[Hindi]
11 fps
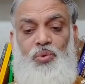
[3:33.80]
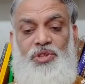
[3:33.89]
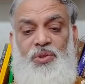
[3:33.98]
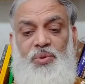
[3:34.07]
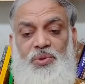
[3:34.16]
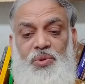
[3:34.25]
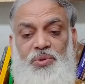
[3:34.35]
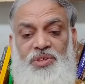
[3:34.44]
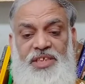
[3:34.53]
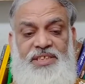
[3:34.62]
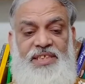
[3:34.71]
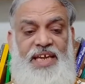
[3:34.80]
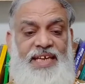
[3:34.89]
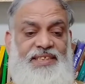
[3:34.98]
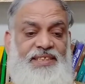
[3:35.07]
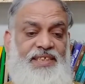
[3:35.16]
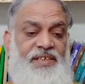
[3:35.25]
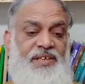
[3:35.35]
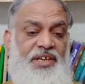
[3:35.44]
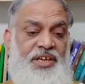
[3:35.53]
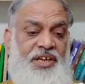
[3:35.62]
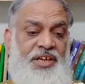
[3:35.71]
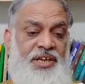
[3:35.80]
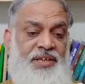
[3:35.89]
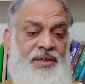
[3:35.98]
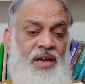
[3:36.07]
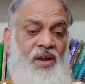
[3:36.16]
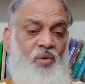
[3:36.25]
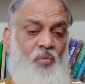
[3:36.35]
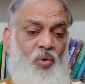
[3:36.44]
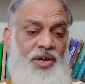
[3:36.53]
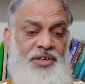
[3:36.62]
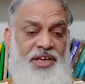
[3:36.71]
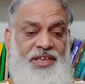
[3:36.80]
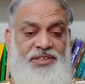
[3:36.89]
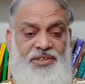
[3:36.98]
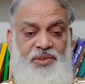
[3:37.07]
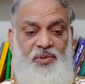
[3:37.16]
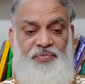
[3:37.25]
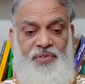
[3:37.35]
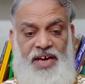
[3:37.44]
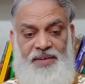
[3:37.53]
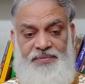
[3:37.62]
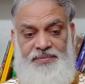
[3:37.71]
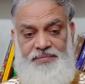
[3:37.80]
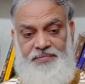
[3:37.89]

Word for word: जीरो जीरो सिक्स सिक्स एस एस सी सी एम आर एट वन एट जीरो फाइव